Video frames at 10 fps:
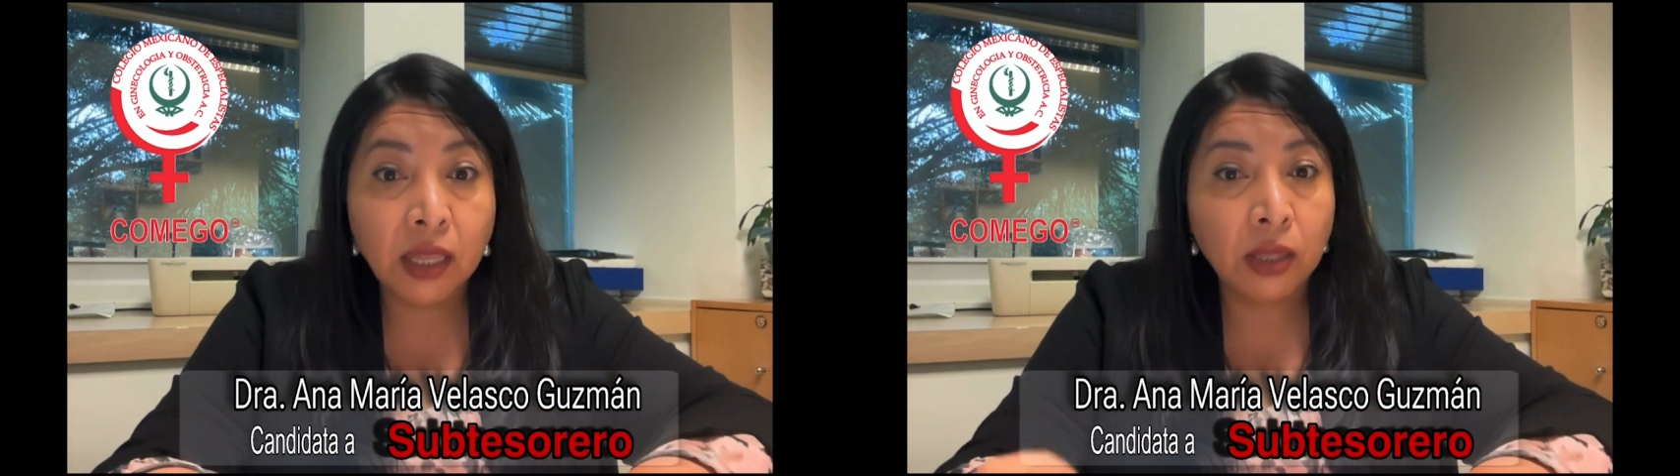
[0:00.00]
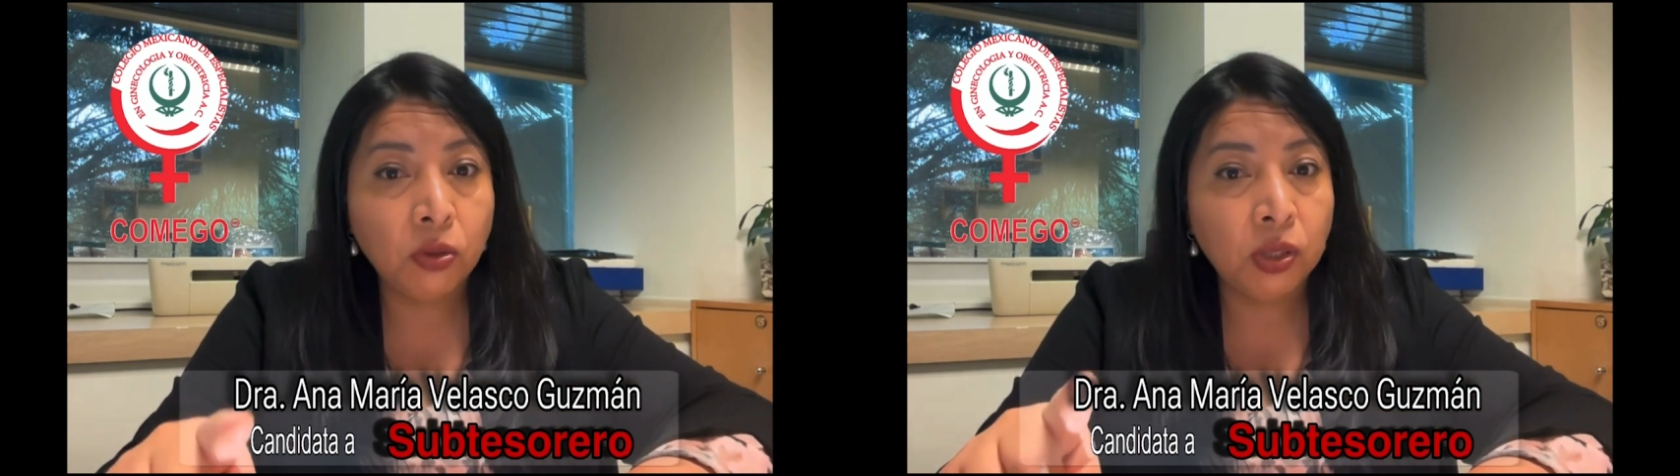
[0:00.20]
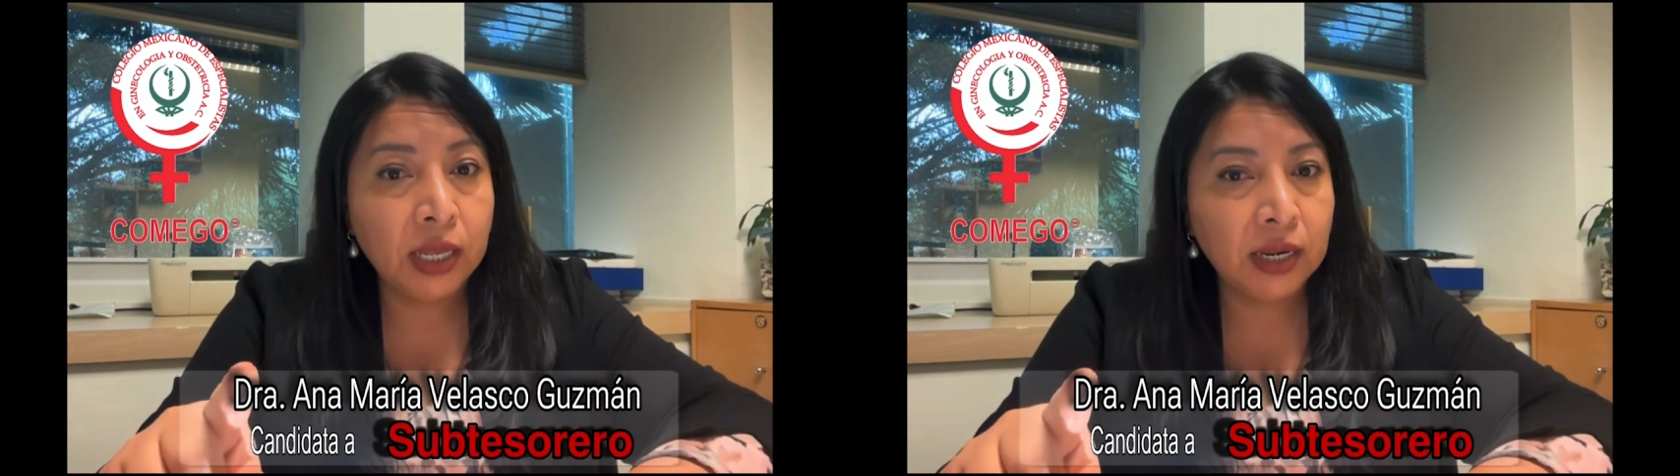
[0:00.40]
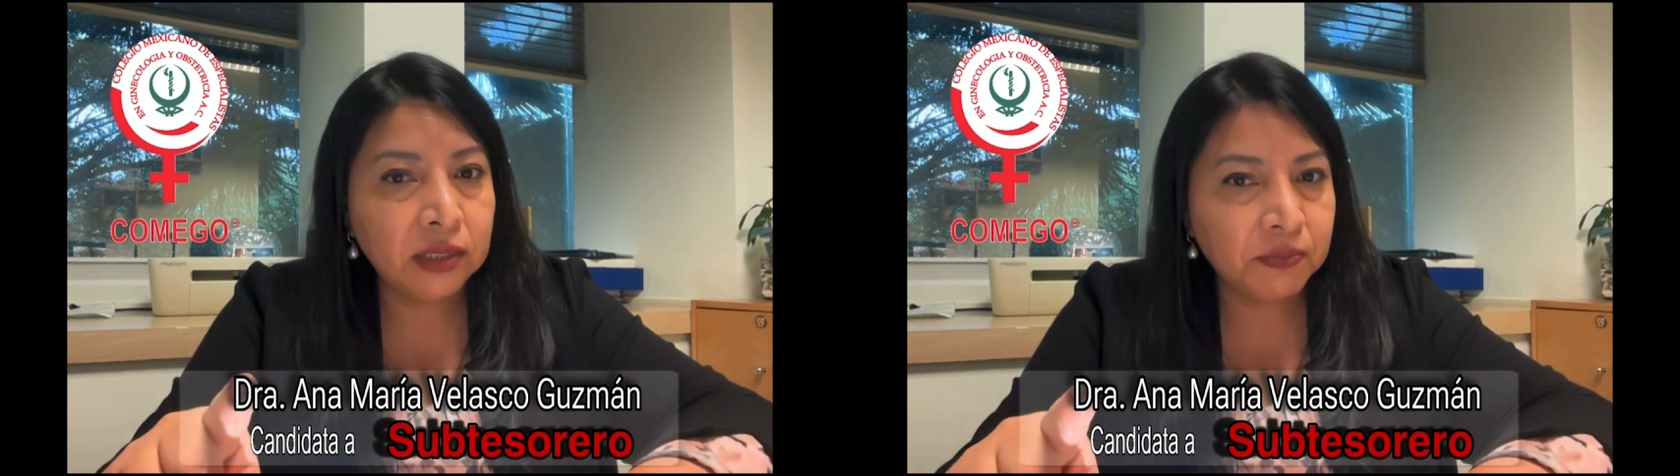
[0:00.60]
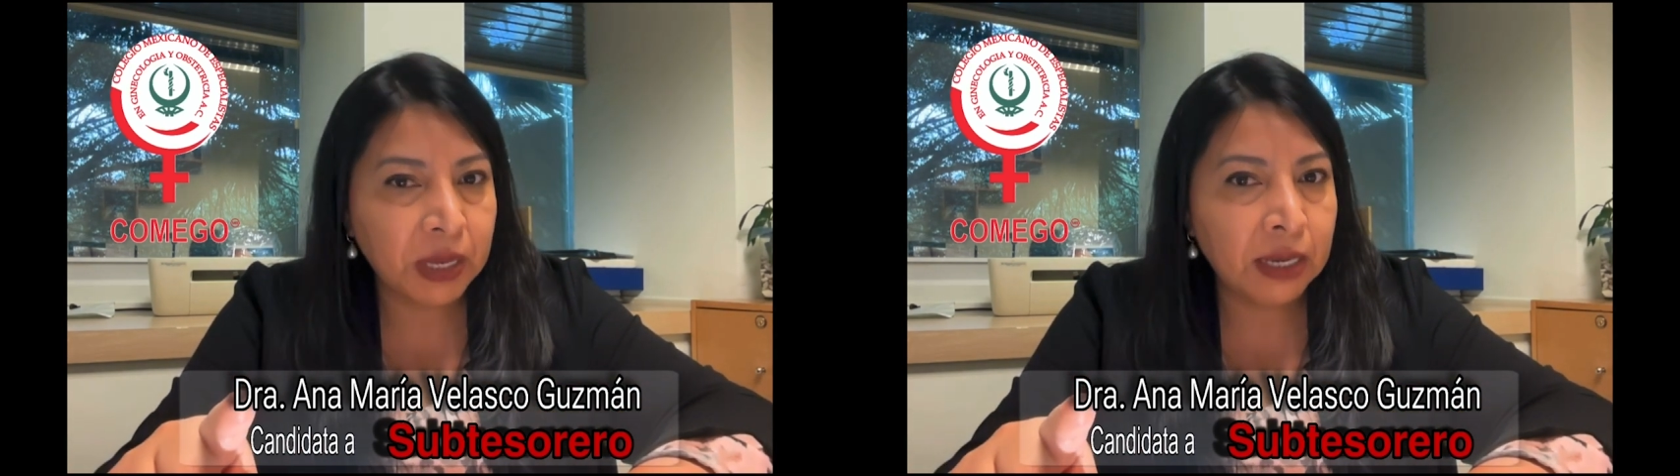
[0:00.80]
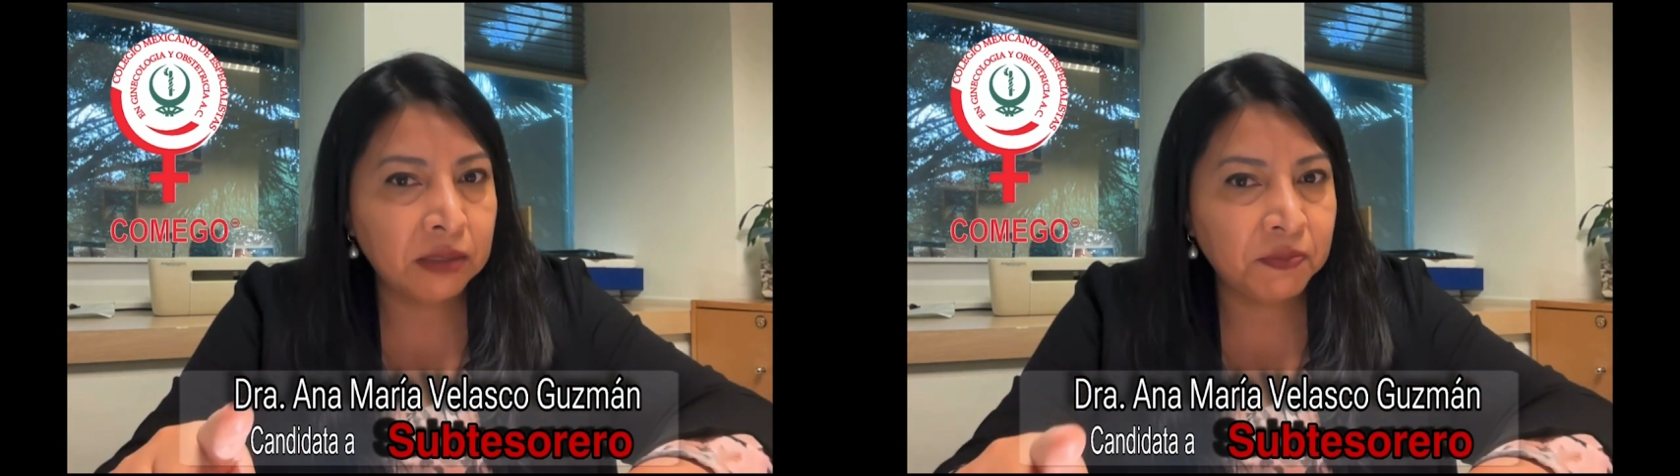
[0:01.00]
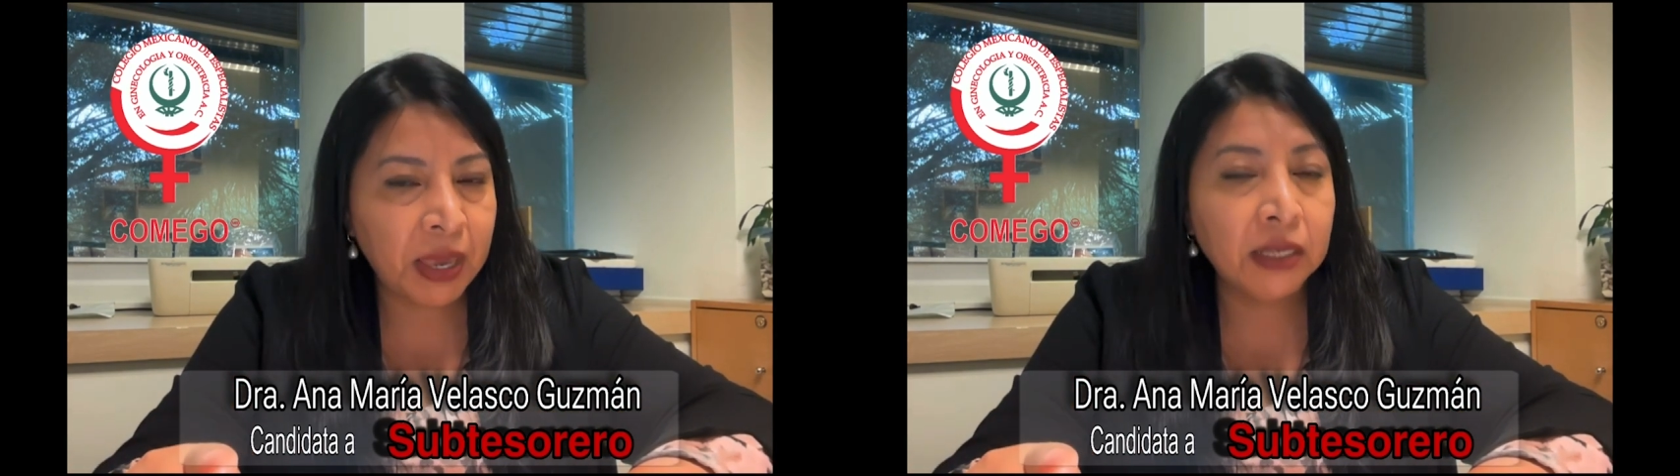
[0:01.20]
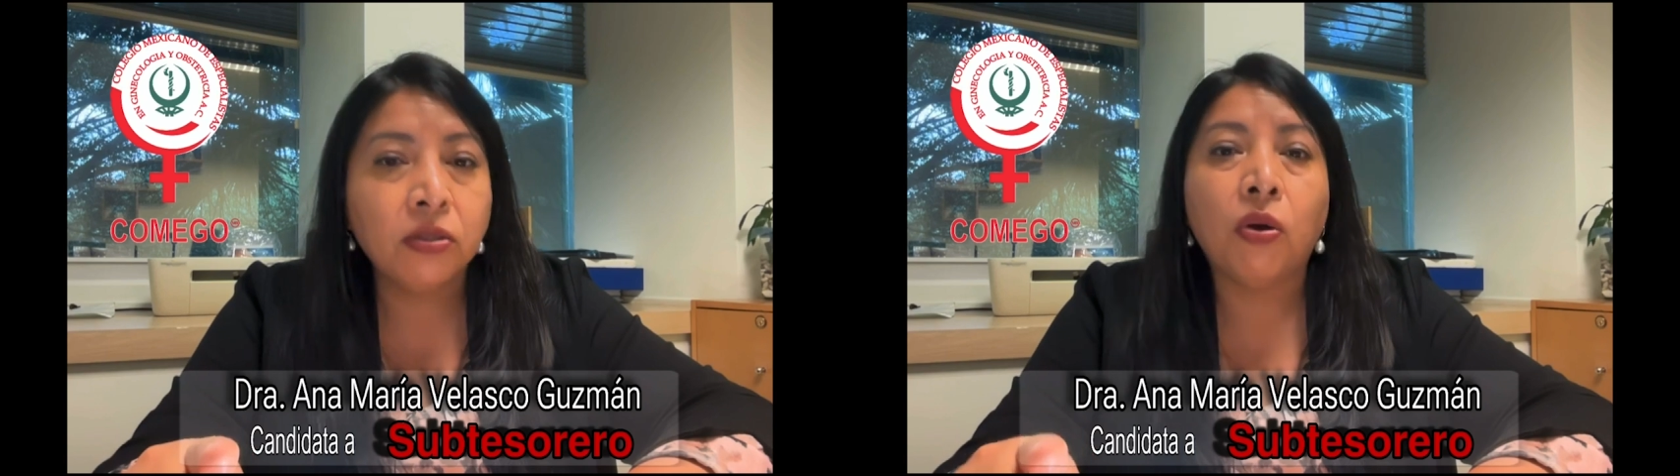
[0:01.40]
tanto en el
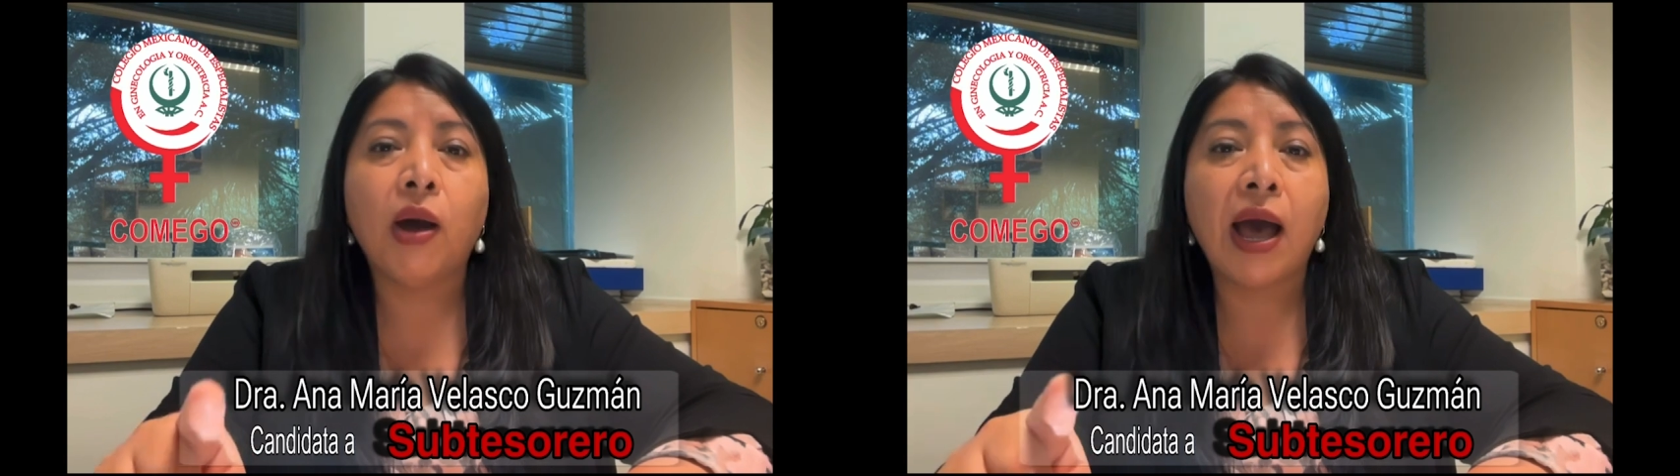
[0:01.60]
aspecto